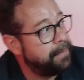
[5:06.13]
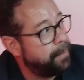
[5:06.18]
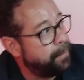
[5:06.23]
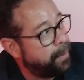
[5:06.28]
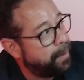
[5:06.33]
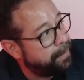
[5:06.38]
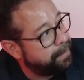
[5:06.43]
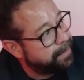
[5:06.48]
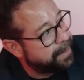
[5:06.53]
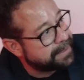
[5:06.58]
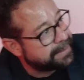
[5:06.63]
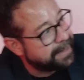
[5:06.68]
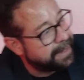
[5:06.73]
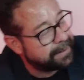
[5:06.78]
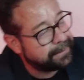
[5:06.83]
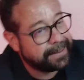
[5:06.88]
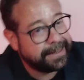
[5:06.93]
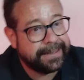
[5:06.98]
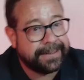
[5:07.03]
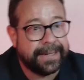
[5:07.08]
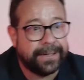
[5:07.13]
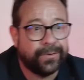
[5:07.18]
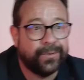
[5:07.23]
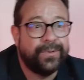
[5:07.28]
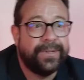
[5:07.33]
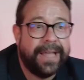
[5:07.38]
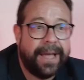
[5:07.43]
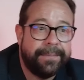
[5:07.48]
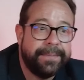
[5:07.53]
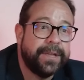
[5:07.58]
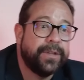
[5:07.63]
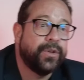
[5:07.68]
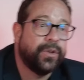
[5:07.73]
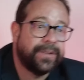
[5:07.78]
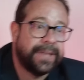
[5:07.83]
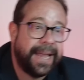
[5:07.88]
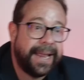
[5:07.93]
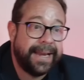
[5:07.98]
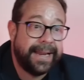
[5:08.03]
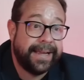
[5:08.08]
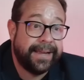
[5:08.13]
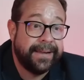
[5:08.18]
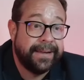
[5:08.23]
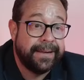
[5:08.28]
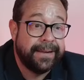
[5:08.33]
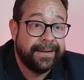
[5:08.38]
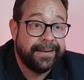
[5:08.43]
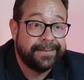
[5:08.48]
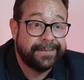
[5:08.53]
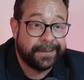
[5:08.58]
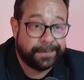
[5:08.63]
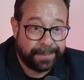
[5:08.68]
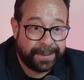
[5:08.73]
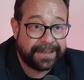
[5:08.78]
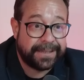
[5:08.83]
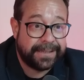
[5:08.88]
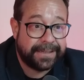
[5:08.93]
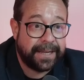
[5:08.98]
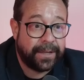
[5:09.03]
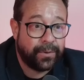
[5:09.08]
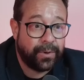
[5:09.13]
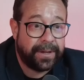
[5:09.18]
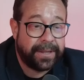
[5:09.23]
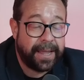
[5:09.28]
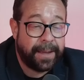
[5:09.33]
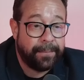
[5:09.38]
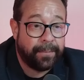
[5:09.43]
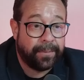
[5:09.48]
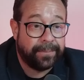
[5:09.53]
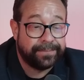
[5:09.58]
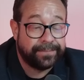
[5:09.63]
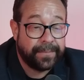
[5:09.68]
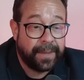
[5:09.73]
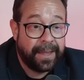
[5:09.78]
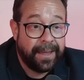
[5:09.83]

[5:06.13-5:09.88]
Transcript: Me puedo pasar quizás un día viendo tele, desperdiciando el tiempo.